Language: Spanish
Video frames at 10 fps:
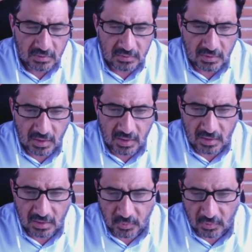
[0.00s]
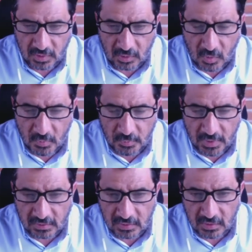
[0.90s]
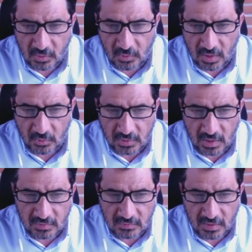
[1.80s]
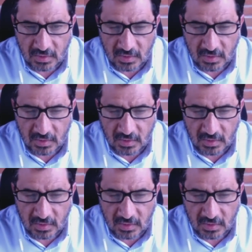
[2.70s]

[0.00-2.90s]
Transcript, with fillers: de poder compartir con la audiencia